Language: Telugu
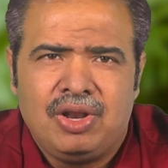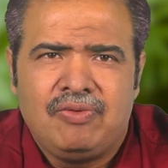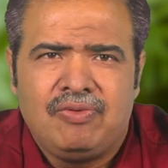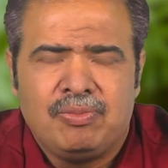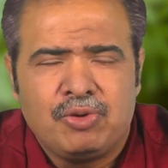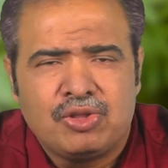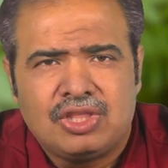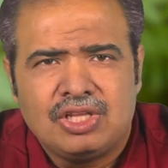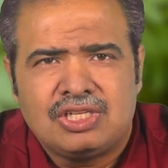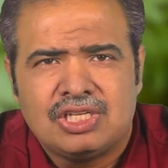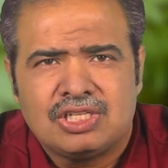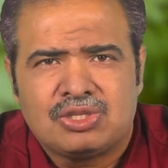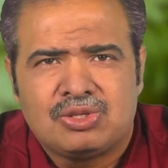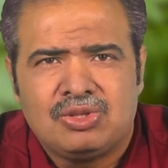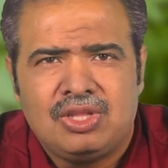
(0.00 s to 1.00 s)
నుండి విముక్తి
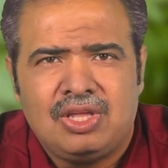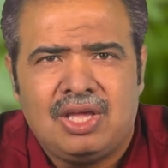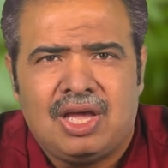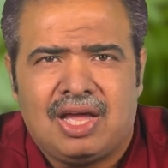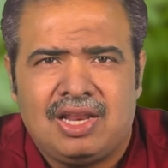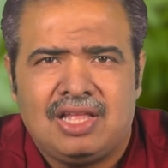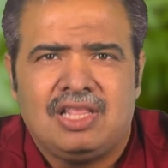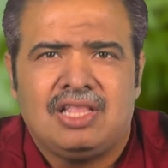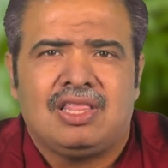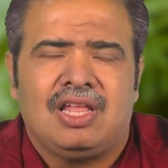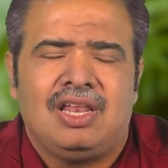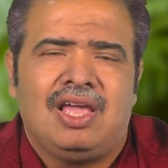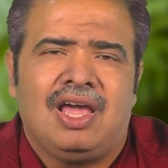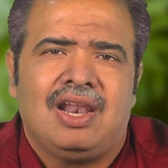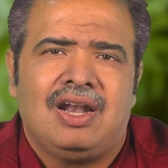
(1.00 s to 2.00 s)
చేస్తుంది అనేది
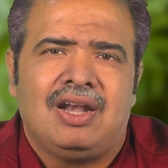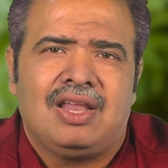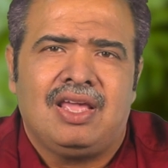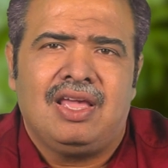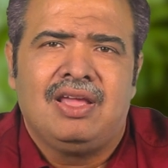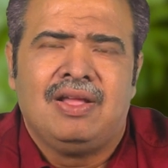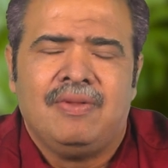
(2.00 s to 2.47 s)
తెలియాలంటే